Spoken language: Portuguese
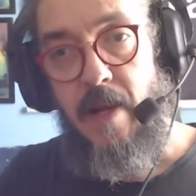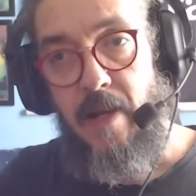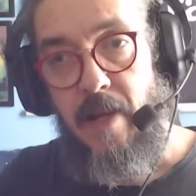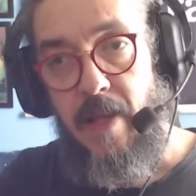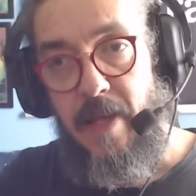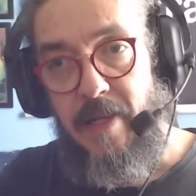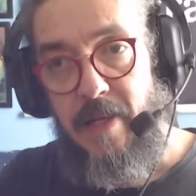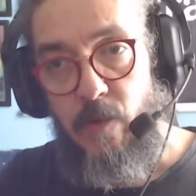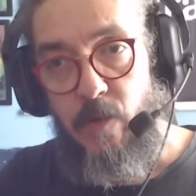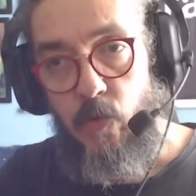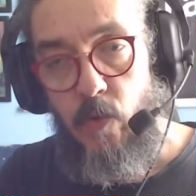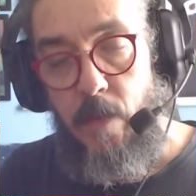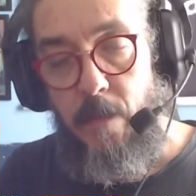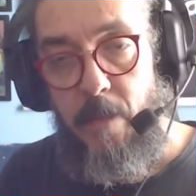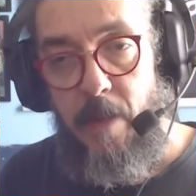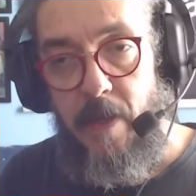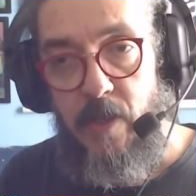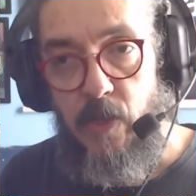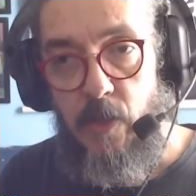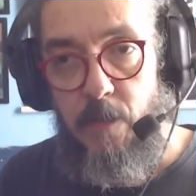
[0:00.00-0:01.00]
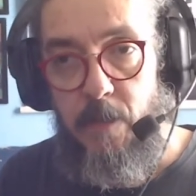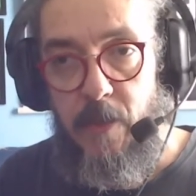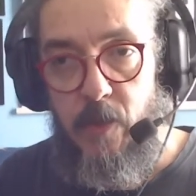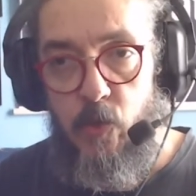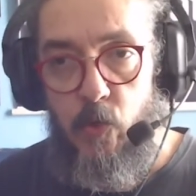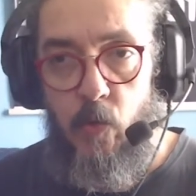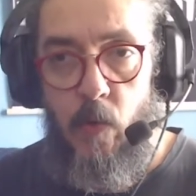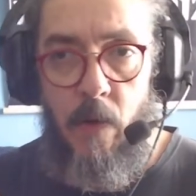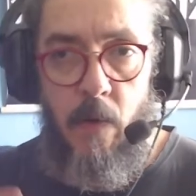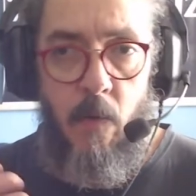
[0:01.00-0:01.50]
lá na sua pasta
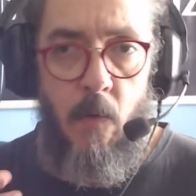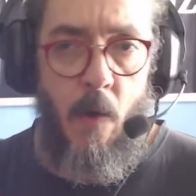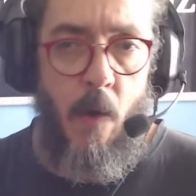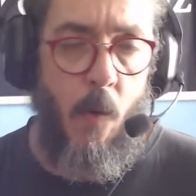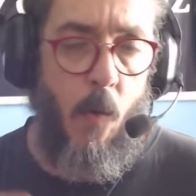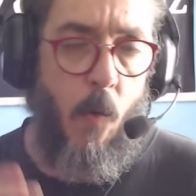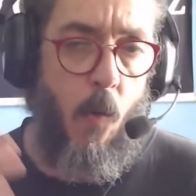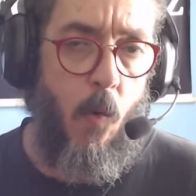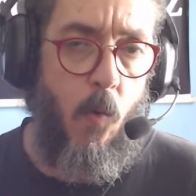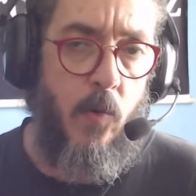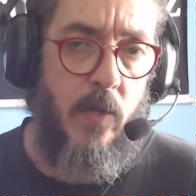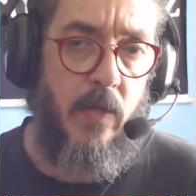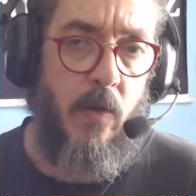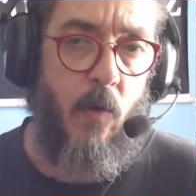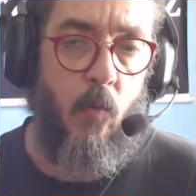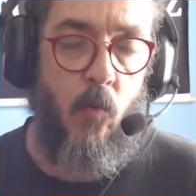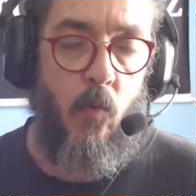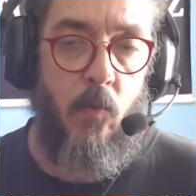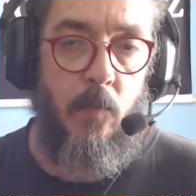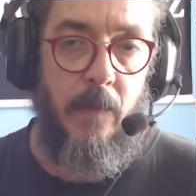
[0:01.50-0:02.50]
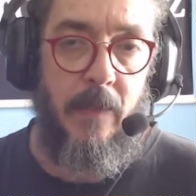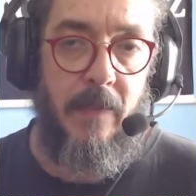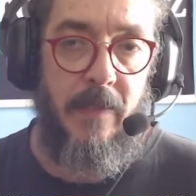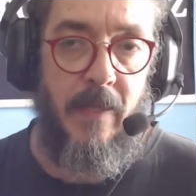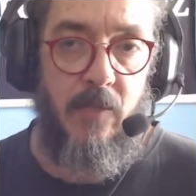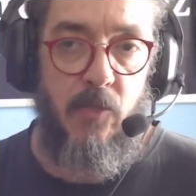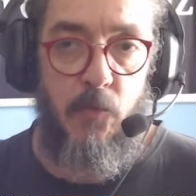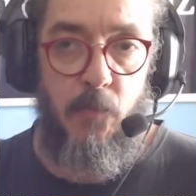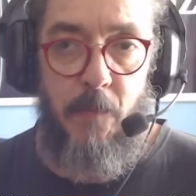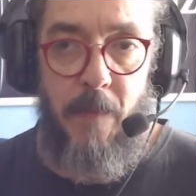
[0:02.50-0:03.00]
pessoal ou em alguma
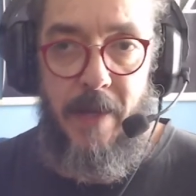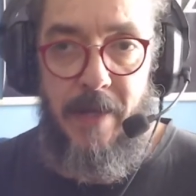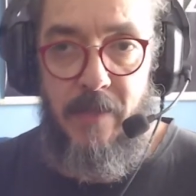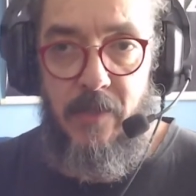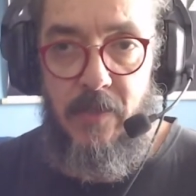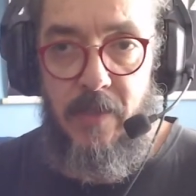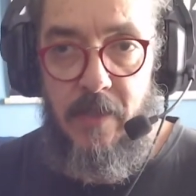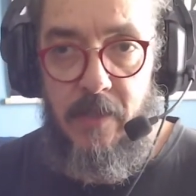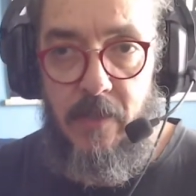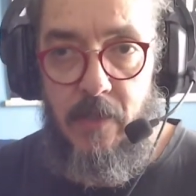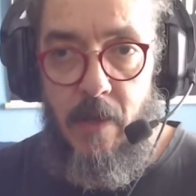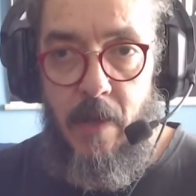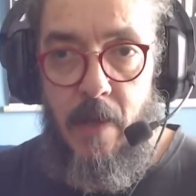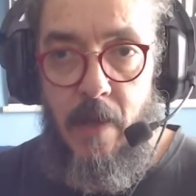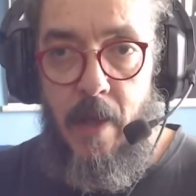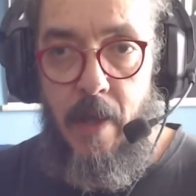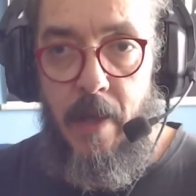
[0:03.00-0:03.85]
das pastas